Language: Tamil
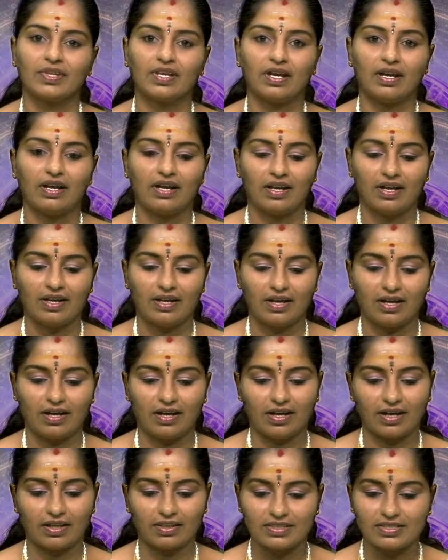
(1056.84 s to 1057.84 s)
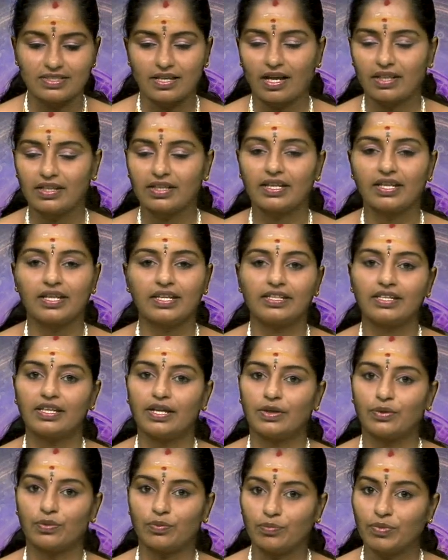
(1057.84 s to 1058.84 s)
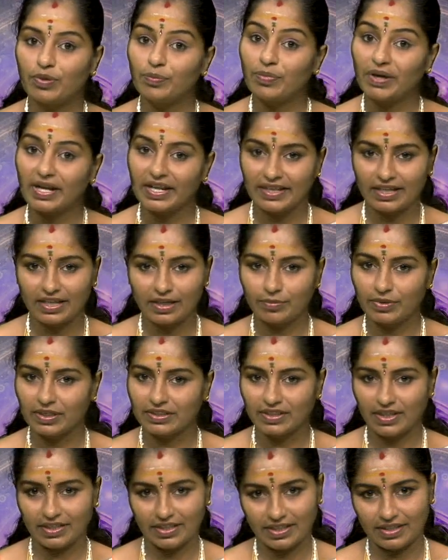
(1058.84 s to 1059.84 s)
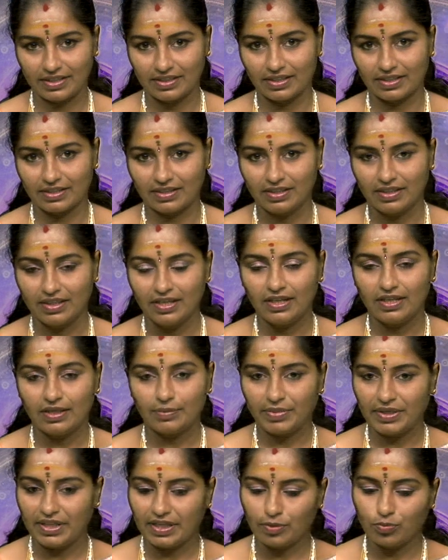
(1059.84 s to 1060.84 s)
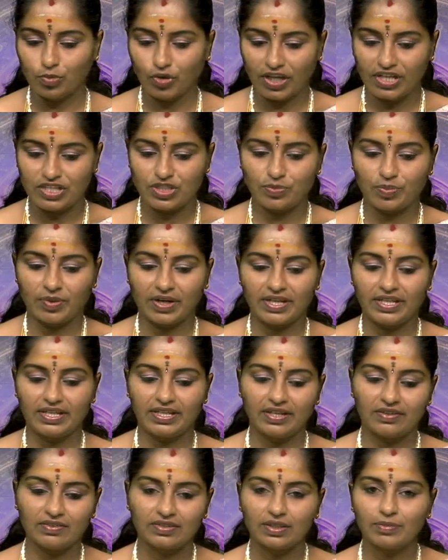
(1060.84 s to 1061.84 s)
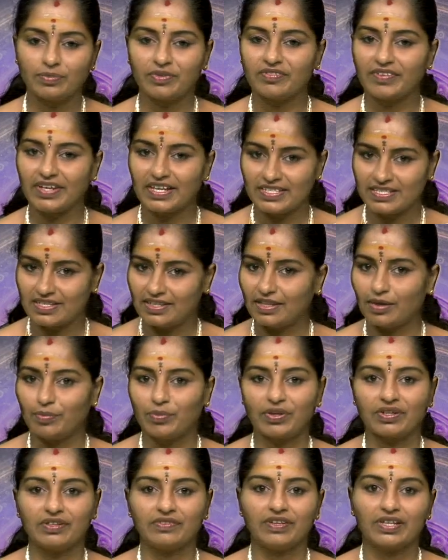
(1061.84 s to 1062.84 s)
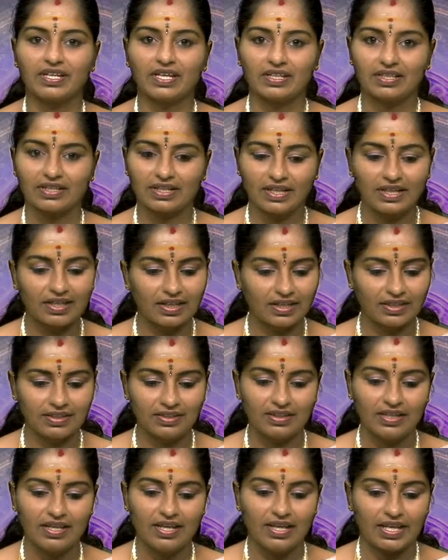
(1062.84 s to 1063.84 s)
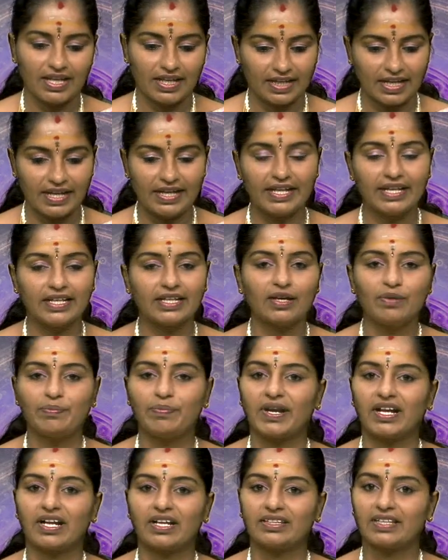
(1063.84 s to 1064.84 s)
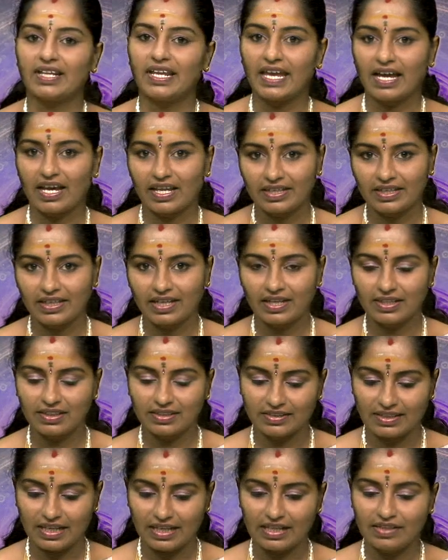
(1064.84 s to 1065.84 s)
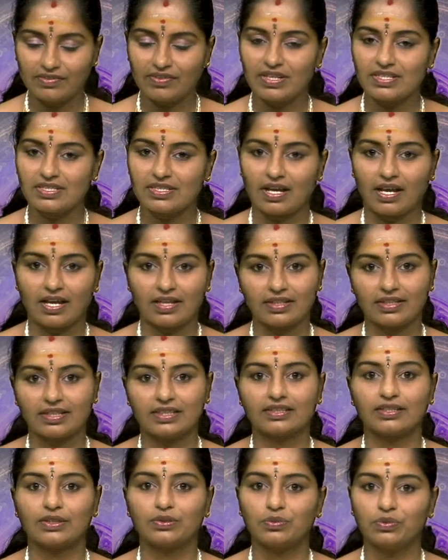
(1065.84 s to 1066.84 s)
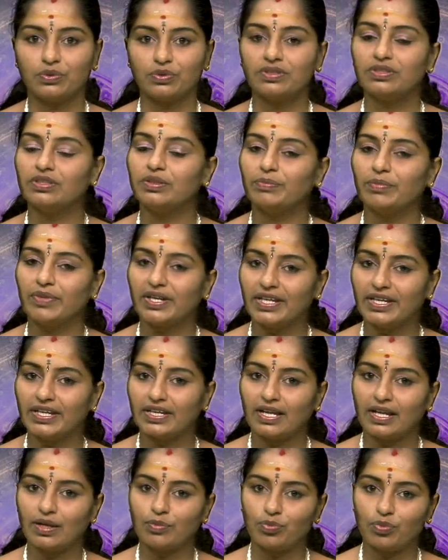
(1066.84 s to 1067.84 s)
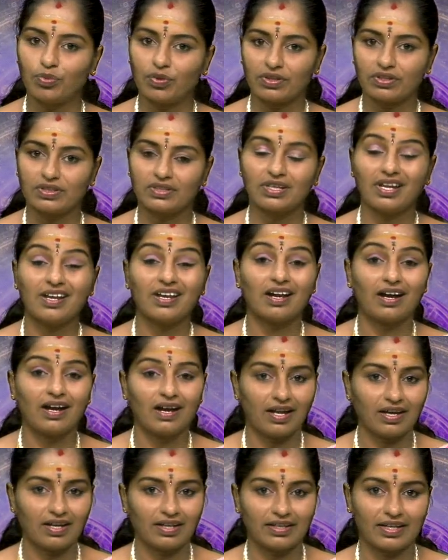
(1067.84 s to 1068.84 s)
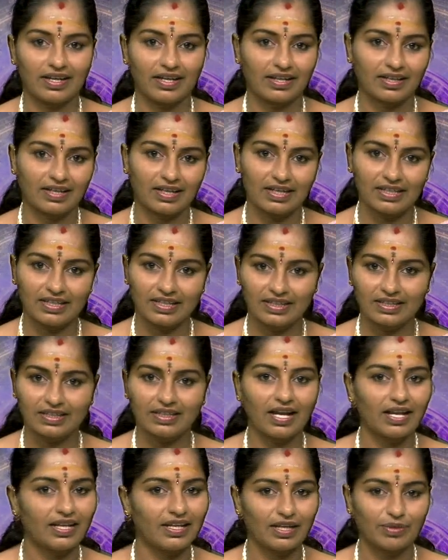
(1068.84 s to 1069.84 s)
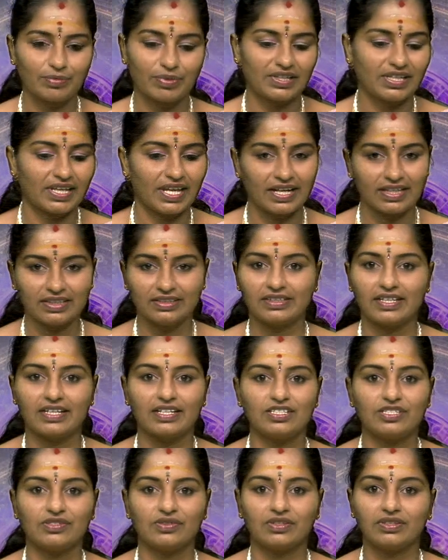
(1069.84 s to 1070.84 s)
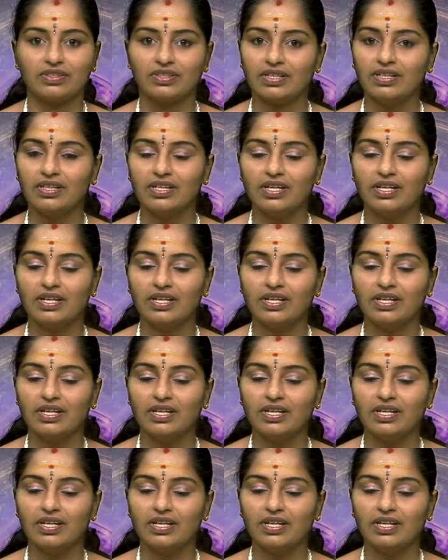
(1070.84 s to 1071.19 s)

சரி அது ஜாதக ரீதியாக ரொம்ப பலகீனமாக தான் இருக்குது இப்போ நீங்கள் முயற்சி பண்ணிகிட்டே வந்து இப்போ வேஸ்ட்டு தான் பண்ணுவீங்க அதனால் என்னை கேட்டிங்கன்னா பக்கத்தில் யார்கிட்டயாவது தெளிவாக ஜாதகத்தை கொடுத்து மெடிக்கல் போகிறதுக்கு கால நேரங்கள் இருக்கா இல்லைன்னு பார்த்தீங்க எனக்கு தெரிஞ்சு வந்து